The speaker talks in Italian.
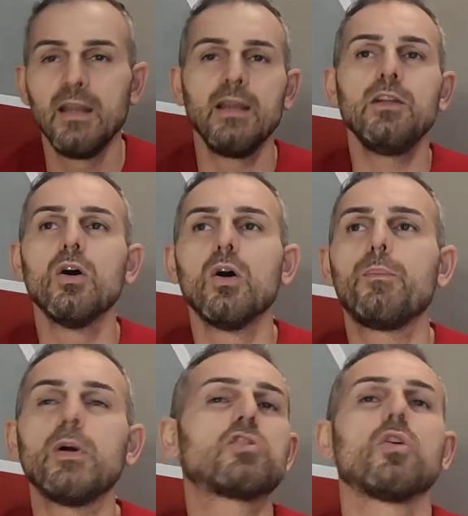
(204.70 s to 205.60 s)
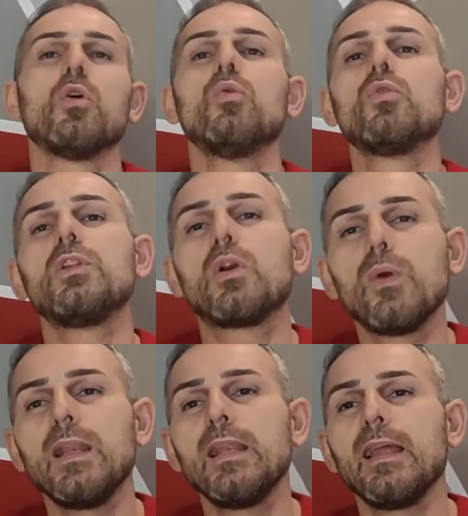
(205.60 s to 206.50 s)
Io poi sono uno di
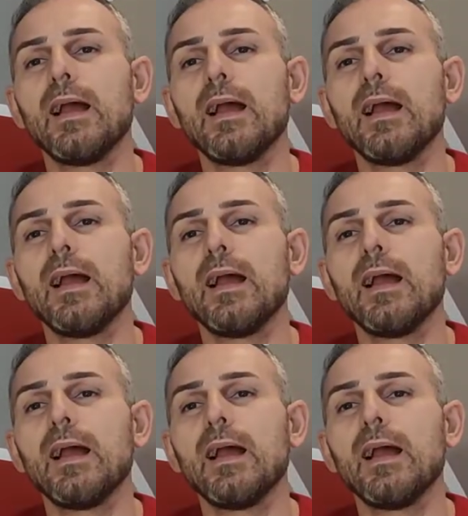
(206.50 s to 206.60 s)
quelli,